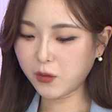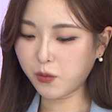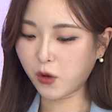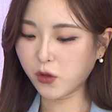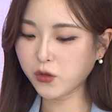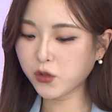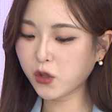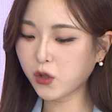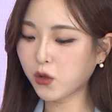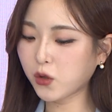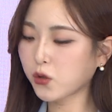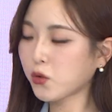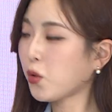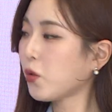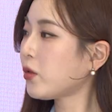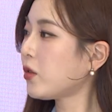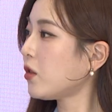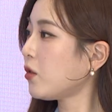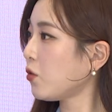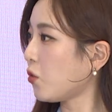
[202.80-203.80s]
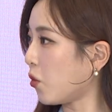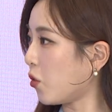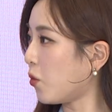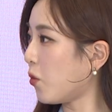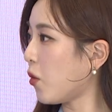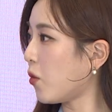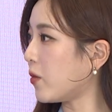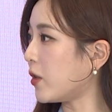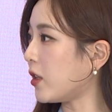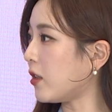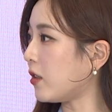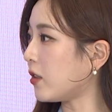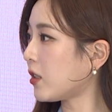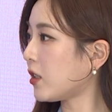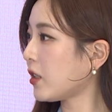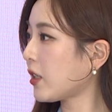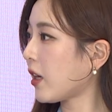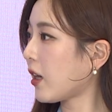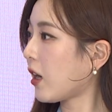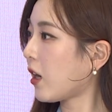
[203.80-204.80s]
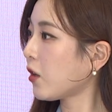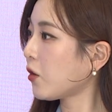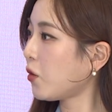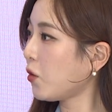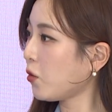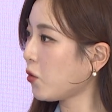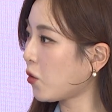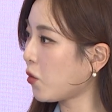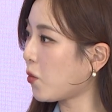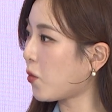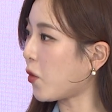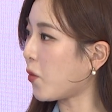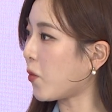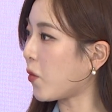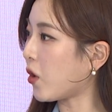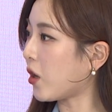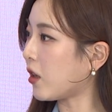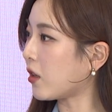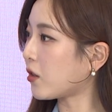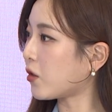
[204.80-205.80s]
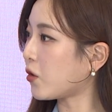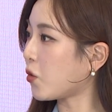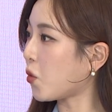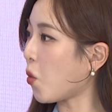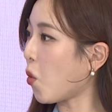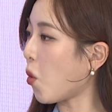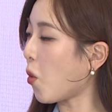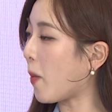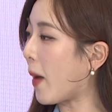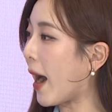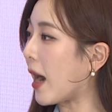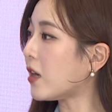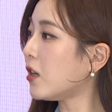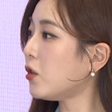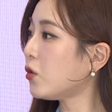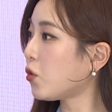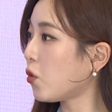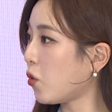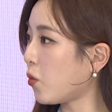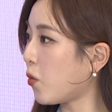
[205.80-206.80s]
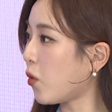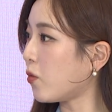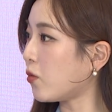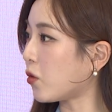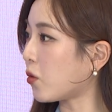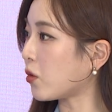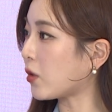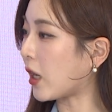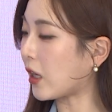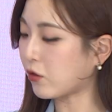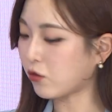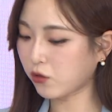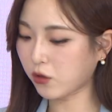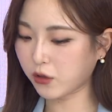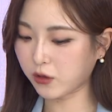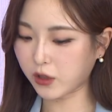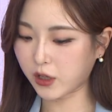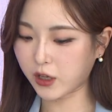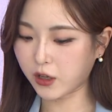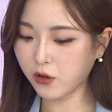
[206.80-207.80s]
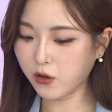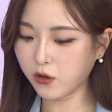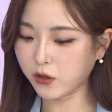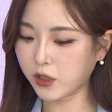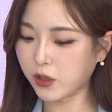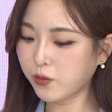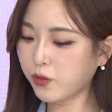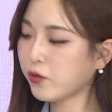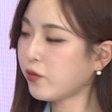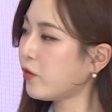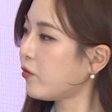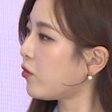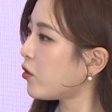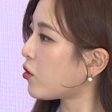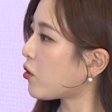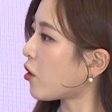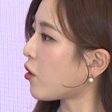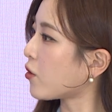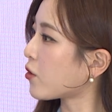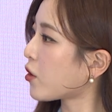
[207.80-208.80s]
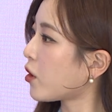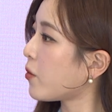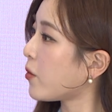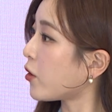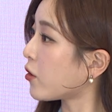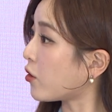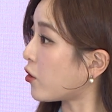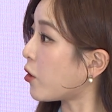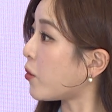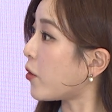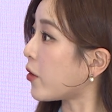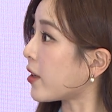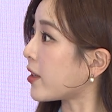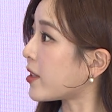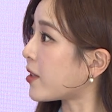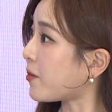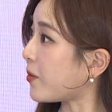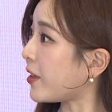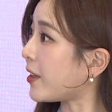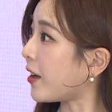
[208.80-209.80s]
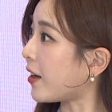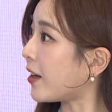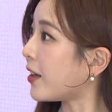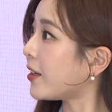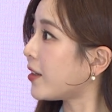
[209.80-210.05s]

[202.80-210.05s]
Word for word: 먼저 초등 돌봄을 크게 학교 돌봄과 그리고 마을 돌봄으로 나누던데요. 이 부분부터 설명 들어보겠습니다.